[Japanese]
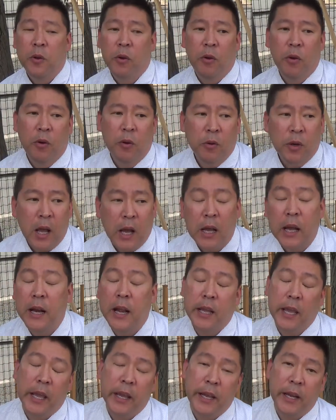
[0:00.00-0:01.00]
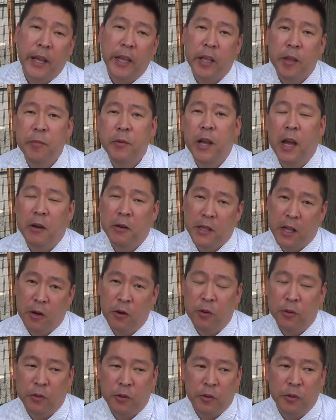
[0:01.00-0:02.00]
書かなきゃいけない義務があるだ
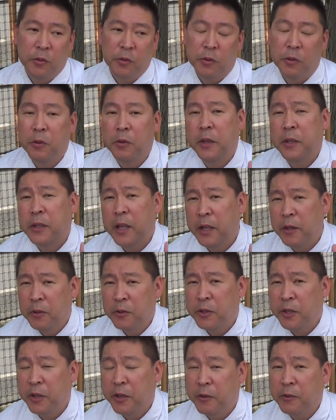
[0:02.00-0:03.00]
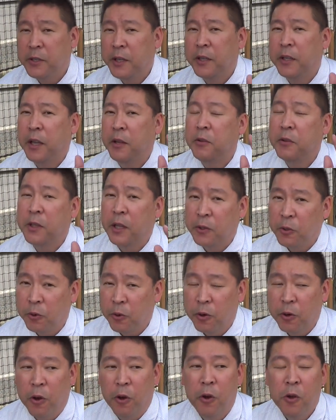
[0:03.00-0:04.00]
ろうということを天皇寺営業センターに言ったと
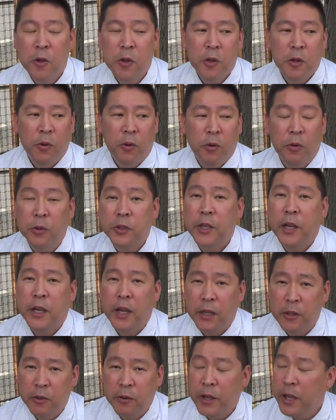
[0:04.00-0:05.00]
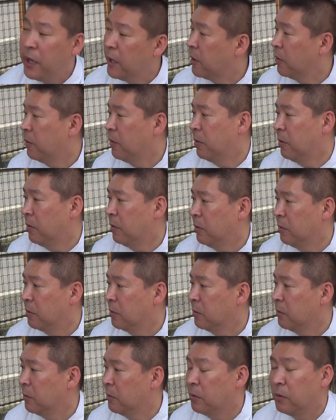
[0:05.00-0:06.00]
ころ大阪の営業
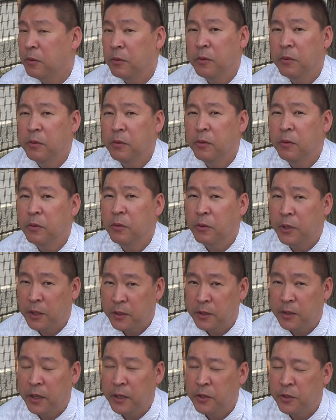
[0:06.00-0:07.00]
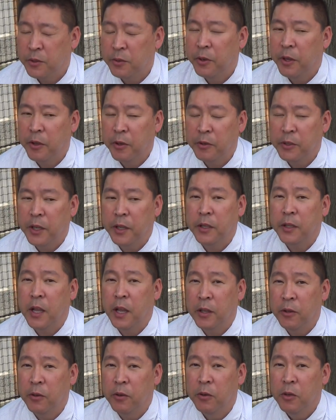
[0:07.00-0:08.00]
のですね中央営業
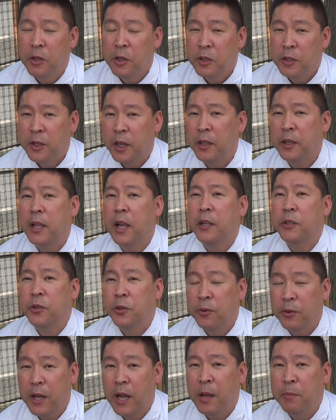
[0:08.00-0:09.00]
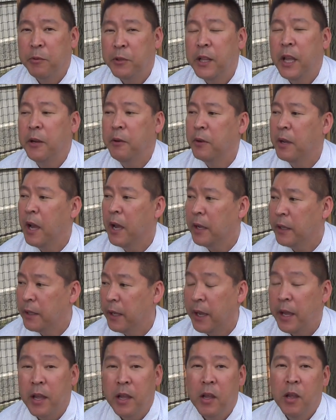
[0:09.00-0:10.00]
センターのセンター長が部内の会議
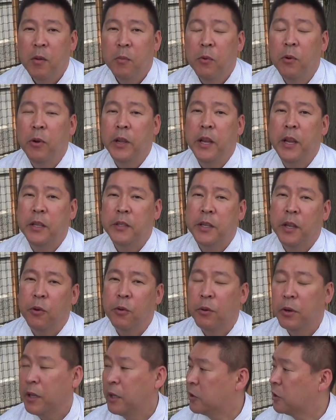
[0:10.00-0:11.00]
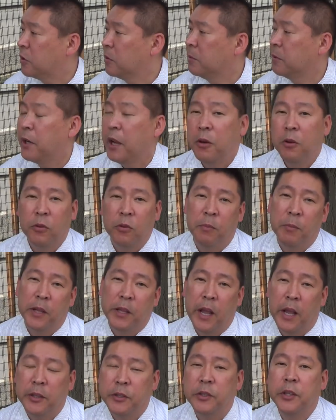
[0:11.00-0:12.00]
でもう NHK これで潰れるとま
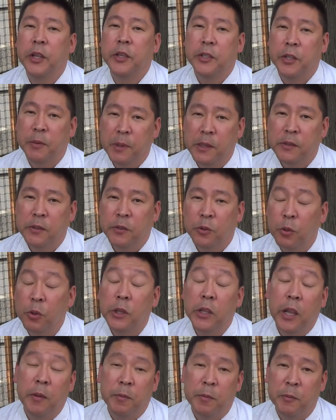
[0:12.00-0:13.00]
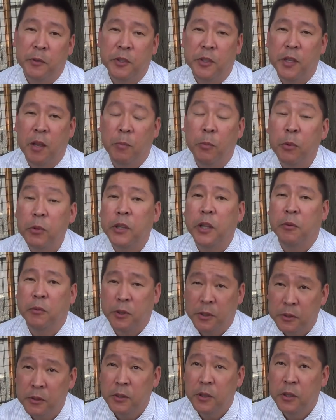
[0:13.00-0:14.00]
で発言してますそのテープも実は持ってるん
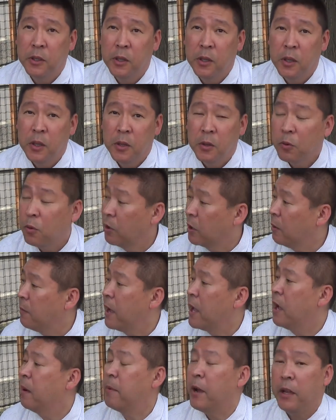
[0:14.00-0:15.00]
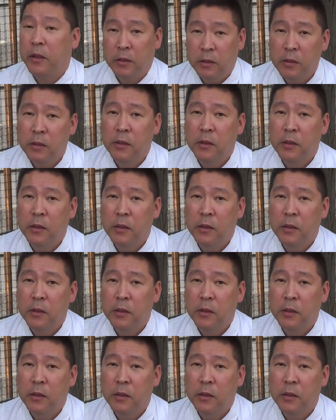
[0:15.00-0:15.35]
ですこれはやばい